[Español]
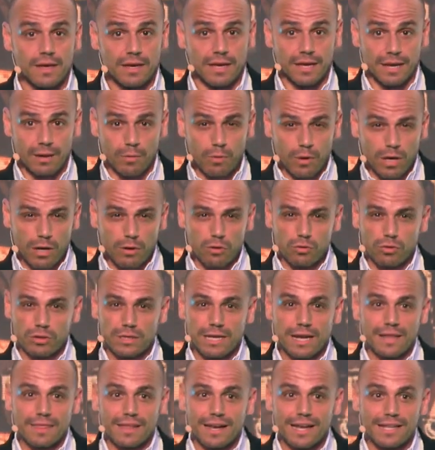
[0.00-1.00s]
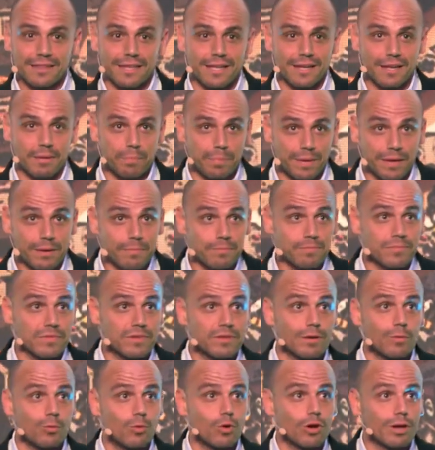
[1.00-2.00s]
¿Qué les voy a contar de la TLP?
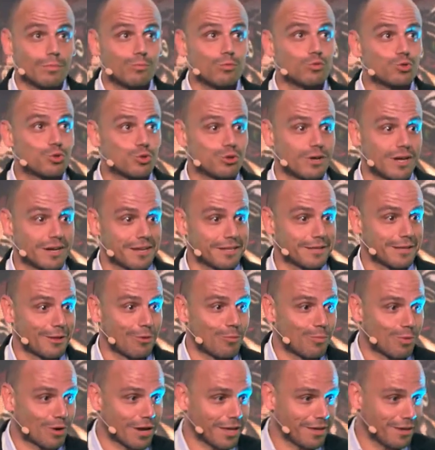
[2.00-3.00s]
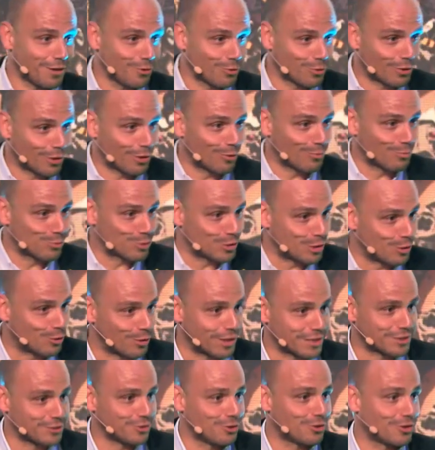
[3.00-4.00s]
Seguro que muchos han estado por allí, yo he estado en muchas
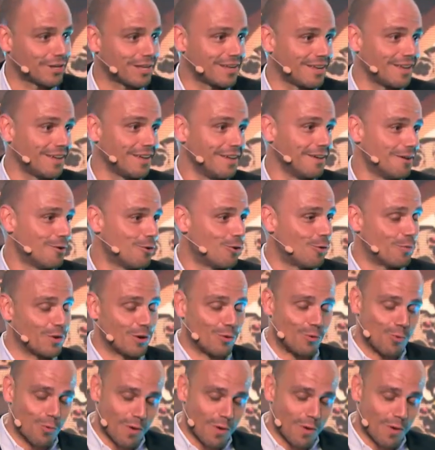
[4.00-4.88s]
ocasiones, o bien